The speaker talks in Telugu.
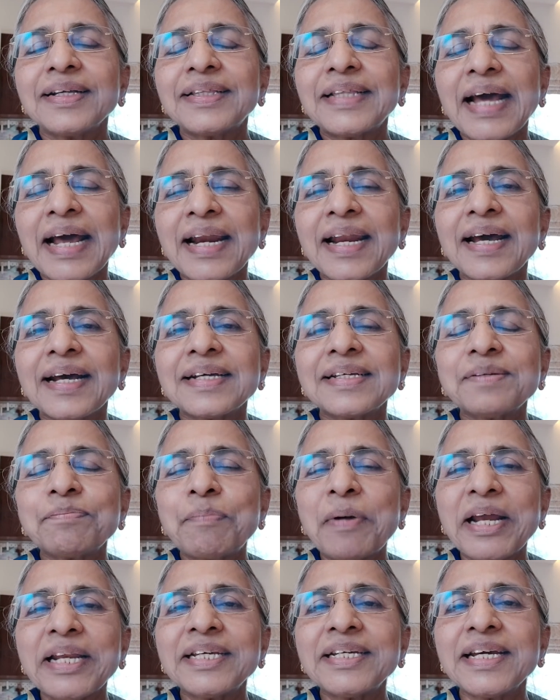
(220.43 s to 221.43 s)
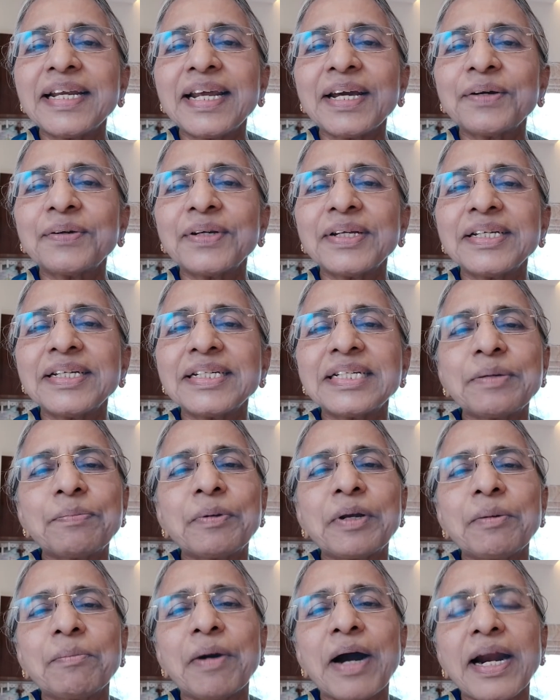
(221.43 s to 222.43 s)
తన పరిచర్య గురించి
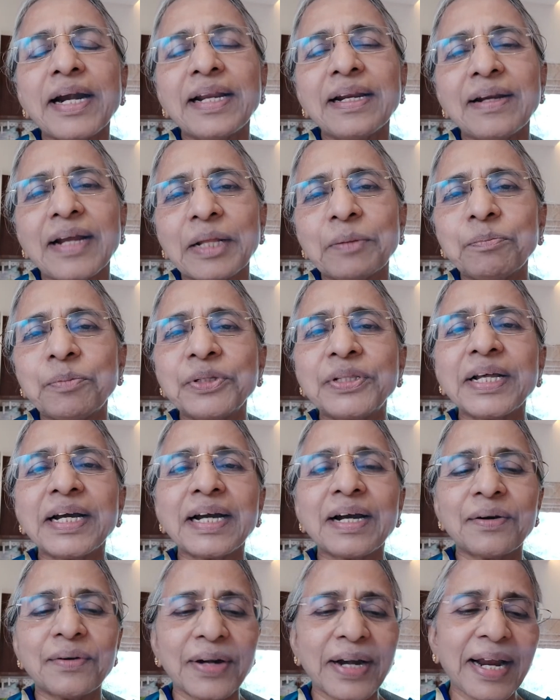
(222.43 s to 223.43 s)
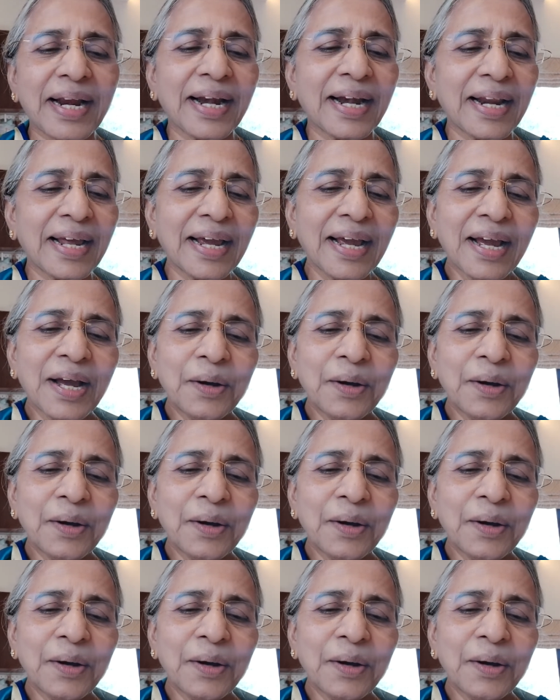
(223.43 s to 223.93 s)
చెప్పిన మాటలు అద్భుతంగా ఉంటాయండి